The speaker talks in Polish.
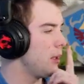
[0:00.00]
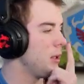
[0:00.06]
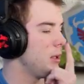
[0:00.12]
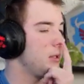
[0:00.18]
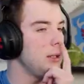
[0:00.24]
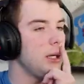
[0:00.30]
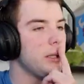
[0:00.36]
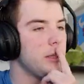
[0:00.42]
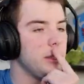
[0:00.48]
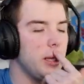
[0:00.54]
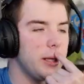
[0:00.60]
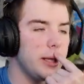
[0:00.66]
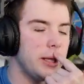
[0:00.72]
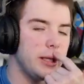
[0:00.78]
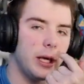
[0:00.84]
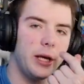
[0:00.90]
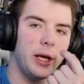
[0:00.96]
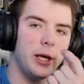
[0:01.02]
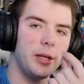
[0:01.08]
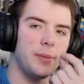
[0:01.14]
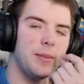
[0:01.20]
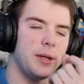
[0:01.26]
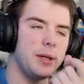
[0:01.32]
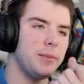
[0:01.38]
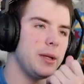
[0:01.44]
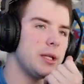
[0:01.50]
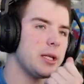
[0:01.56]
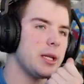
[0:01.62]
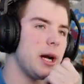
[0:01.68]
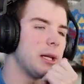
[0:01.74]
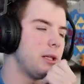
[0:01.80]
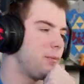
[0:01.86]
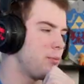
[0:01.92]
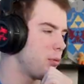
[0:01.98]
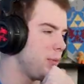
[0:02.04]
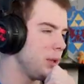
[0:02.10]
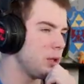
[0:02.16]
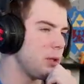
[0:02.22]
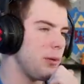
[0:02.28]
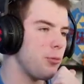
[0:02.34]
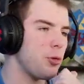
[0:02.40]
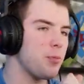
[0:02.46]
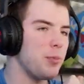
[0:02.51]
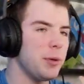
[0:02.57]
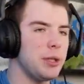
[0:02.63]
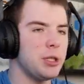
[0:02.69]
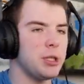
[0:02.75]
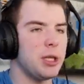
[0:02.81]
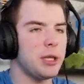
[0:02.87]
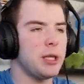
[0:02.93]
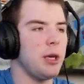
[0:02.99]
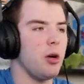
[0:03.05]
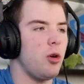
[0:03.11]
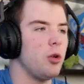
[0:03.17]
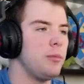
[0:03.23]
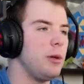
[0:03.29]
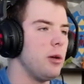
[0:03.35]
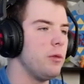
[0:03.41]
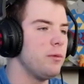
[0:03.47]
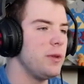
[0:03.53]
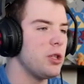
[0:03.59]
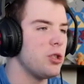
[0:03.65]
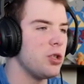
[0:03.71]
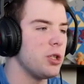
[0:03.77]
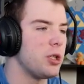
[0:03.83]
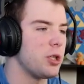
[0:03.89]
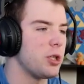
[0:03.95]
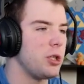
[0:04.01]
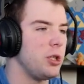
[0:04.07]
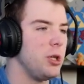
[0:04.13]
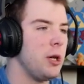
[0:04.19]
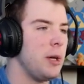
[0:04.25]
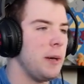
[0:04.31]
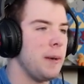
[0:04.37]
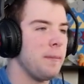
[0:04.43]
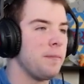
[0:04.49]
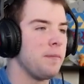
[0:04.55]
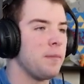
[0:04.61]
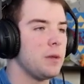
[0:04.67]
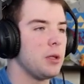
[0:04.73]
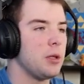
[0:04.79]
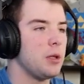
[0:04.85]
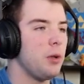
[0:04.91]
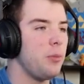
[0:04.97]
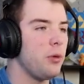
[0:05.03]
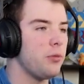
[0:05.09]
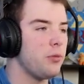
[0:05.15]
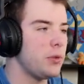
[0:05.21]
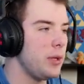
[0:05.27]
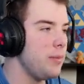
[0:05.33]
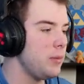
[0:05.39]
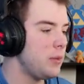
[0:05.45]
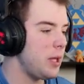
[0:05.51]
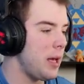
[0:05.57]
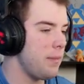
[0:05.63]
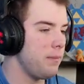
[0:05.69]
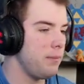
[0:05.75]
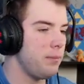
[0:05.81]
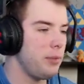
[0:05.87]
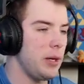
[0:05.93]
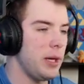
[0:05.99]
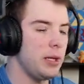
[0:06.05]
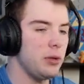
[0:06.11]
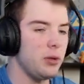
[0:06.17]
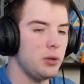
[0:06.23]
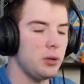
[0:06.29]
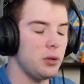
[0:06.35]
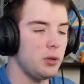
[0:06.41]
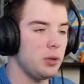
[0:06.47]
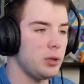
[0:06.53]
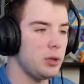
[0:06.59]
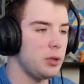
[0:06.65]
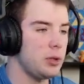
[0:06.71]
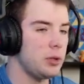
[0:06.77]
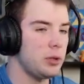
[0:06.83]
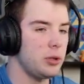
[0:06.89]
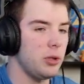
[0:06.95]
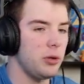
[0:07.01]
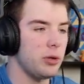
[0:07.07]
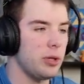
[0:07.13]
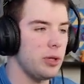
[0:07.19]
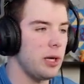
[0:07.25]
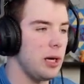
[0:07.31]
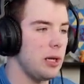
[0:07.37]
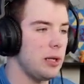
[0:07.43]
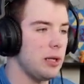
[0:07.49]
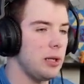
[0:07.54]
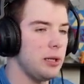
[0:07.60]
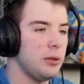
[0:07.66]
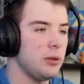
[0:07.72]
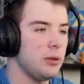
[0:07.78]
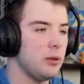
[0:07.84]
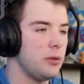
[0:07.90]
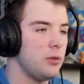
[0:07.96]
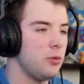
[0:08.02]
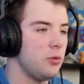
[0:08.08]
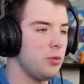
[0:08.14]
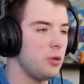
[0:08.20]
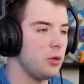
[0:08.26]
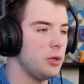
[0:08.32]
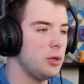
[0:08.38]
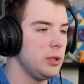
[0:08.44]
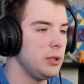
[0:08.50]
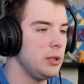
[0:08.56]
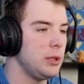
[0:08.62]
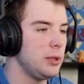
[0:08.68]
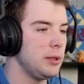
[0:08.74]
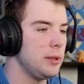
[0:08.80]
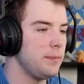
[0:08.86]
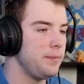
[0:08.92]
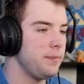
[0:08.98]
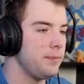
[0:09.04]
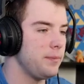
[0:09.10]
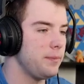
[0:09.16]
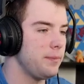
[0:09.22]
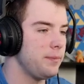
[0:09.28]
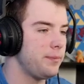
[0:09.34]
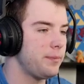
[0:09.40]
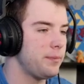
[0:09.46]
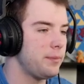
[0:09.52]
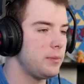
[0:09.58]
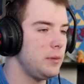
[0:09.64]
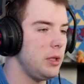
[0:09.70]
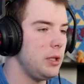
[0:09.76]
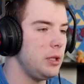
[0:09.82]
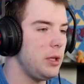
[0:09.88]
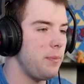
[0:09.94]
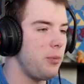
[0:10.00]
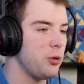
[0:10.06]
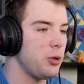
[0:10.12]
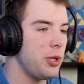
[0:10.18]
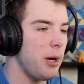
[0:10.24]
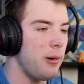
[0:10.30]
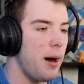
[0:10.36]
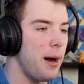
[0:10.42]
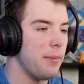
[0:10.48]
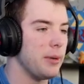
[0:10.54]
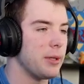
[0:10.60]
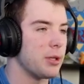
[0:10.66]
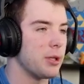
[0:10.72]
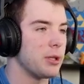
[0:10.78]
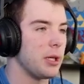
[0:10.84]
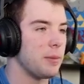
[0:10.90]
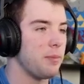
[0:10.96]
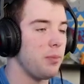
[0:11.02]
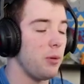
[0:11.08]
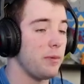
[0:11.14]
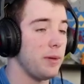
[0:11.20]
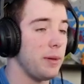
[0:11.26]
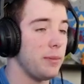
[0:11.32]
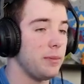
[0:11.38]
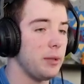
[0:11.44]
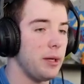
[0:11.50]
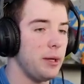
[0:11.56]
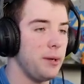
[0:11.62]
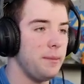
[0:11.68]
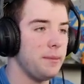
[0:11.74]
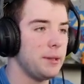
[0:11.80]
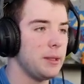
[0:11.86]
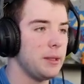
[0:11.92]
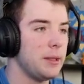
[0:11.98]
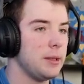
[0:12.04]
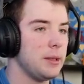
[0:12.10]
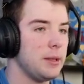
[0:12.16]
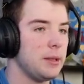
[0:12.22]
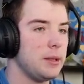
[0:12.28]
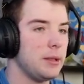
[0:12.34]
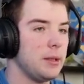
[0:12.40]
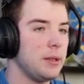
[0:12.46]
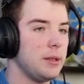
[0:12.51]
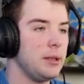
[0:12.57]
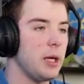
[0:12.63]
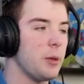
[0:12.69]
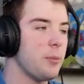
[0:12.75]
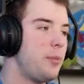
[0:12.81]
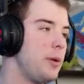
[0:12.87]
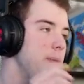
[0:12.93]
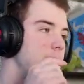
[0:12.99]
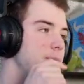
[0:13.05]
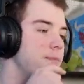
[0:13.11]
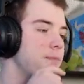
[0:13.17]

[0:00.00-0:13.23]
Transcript: Ja, jakie, jakie ty miałeś karty? Próbuję sobie przypomnieć, jakie on miał wieżyczki. No bo w tym tempie, no to sorry, ale no dużo nie, nie, nie, nie podziałamy, że tak powiem, nie? Jakby...